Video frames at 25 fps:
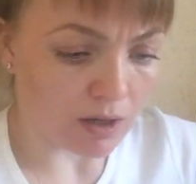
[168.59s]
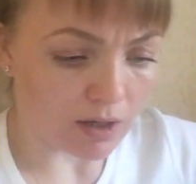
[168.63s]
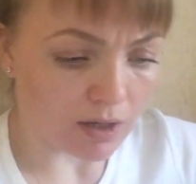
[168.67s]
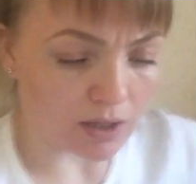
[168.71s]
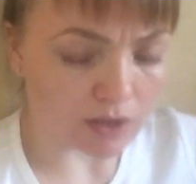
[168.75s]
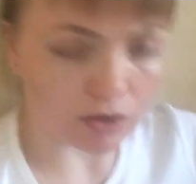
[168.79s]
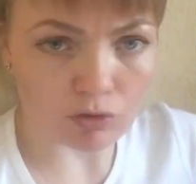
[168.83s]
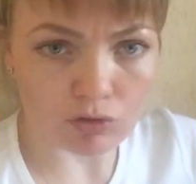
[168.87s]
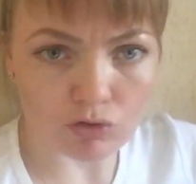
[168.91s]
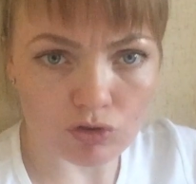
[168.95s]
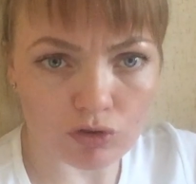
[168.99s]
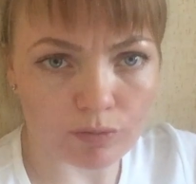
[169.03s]

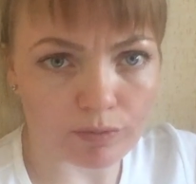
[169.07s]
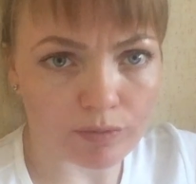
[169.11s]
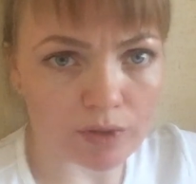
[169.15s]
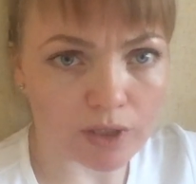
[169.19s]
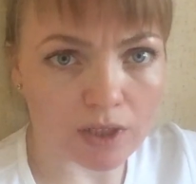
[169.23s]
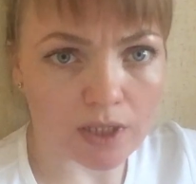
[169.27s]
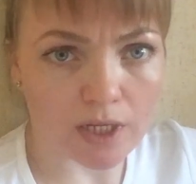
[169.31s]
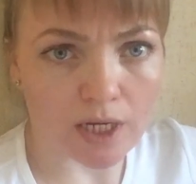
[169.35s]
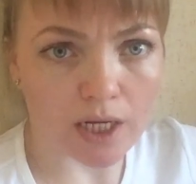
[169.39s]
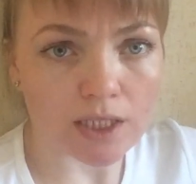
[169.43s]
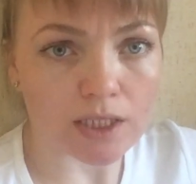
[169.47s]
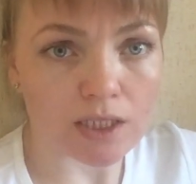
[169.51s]
Это уже у
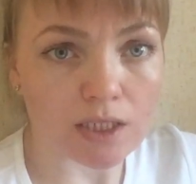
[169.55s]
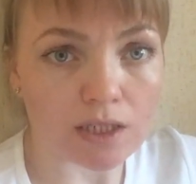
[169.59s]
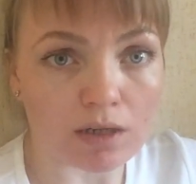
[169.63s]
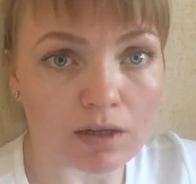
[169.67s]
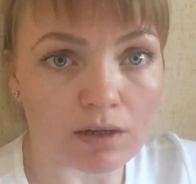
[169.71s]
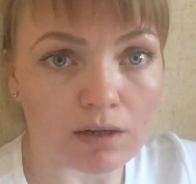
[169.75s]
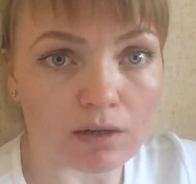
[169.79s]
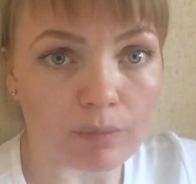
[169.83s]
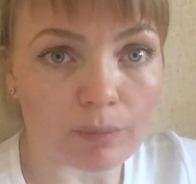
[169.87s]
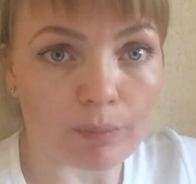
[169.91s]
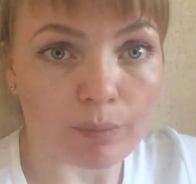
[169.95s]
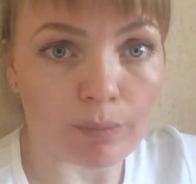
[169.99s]
меня
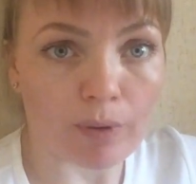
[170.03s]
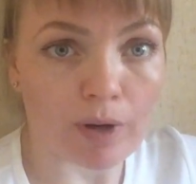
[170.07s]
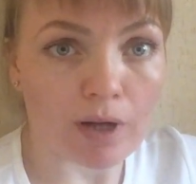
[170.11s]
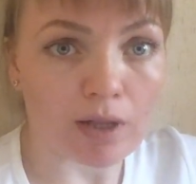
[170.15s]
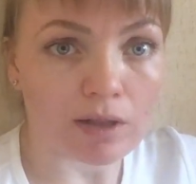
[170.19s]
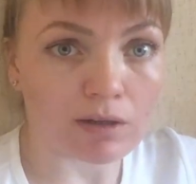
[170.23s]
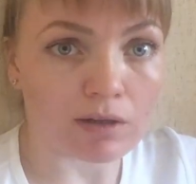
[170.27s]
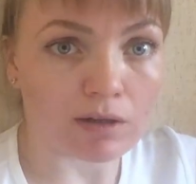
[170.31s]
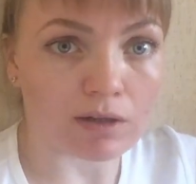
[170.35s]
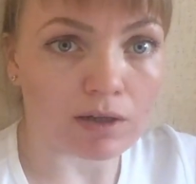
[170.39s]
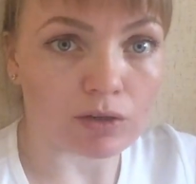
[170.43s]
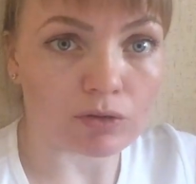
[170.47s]
третья
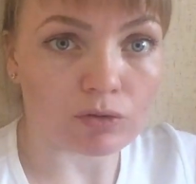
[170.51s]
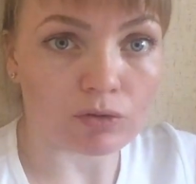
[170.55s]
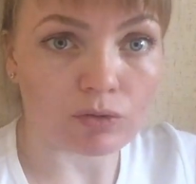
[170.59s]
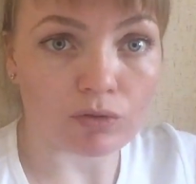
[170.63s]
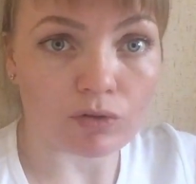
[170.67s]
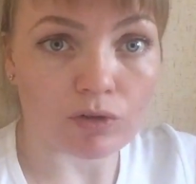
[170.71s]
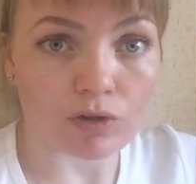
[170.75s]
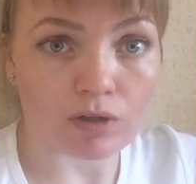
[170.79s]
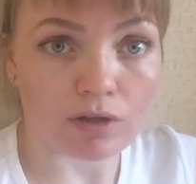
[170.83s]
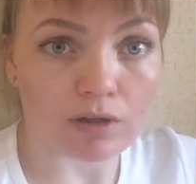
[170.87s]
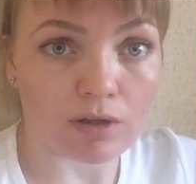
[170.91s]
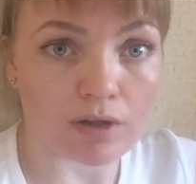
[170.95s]
палка,
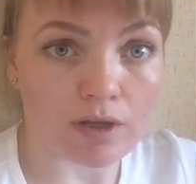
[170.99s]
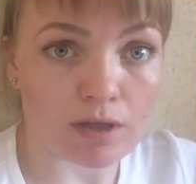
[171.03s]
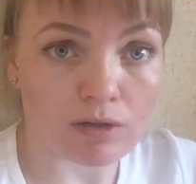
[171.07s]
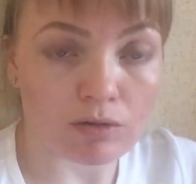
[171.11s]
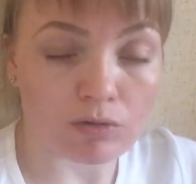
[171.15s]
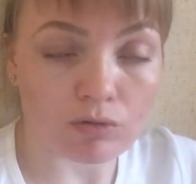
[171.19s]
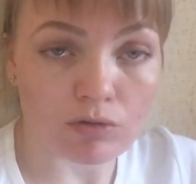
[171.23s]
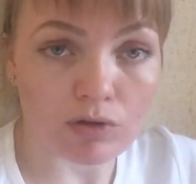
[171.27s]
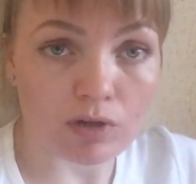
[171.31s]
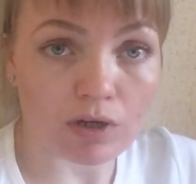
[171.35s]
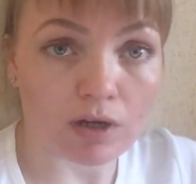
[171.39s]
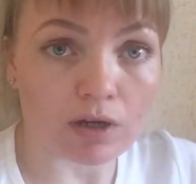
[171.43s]
которая,
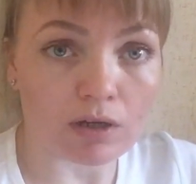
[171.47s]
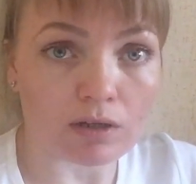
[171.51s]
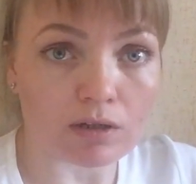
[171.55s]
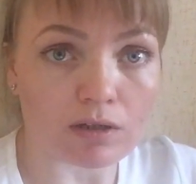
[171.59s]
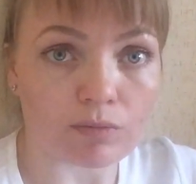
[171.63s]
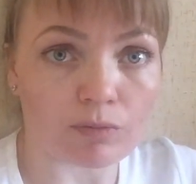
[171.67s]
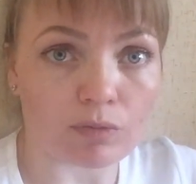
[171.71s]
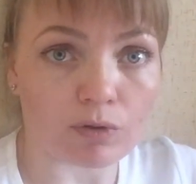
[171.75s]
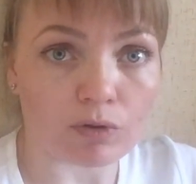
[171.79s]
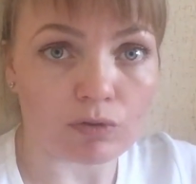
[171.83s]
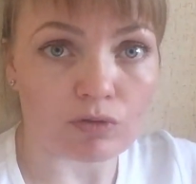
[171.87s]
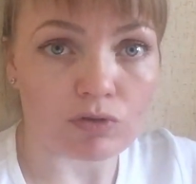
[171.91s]
ну, никак
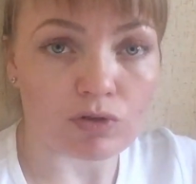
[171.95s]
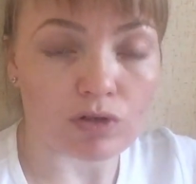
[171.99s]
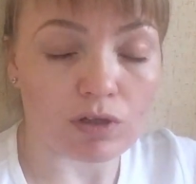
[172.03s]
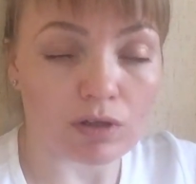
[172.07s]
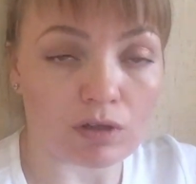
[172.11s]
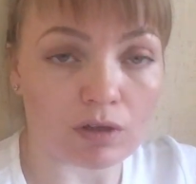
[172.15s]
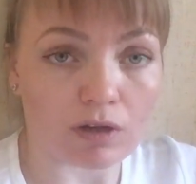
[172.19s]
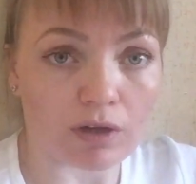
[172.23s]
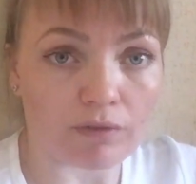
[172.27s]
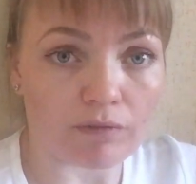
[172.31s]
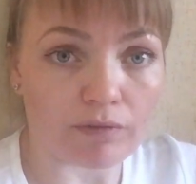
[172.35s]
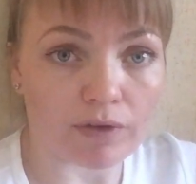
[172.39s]
не могу с
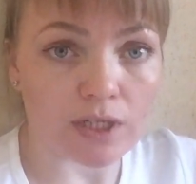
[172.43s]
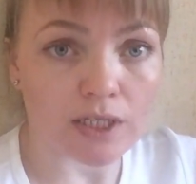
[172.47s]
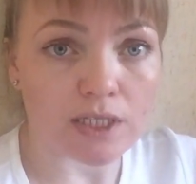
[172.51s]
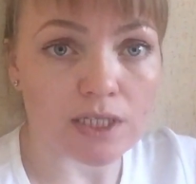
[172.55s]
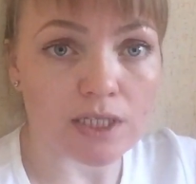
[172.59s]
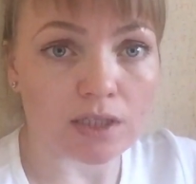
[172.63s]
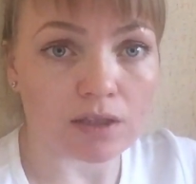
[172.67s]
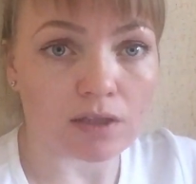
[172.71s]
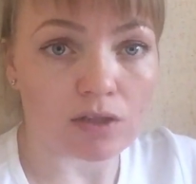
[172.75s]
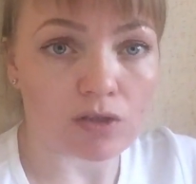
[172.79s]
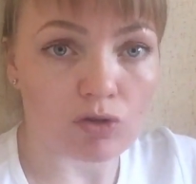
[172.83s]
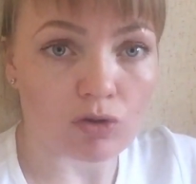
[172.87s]
ней
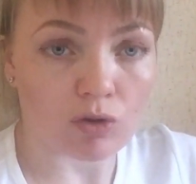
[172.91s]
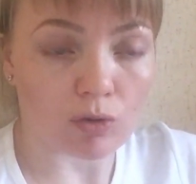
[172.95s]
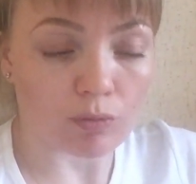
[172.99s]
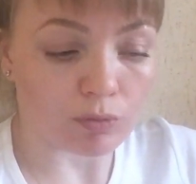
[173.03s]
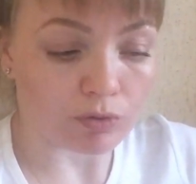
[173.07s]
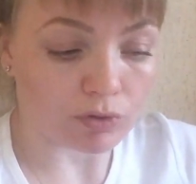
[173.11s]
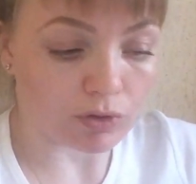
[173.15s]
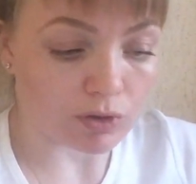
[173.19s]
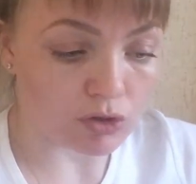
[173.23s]
договориться на съемку.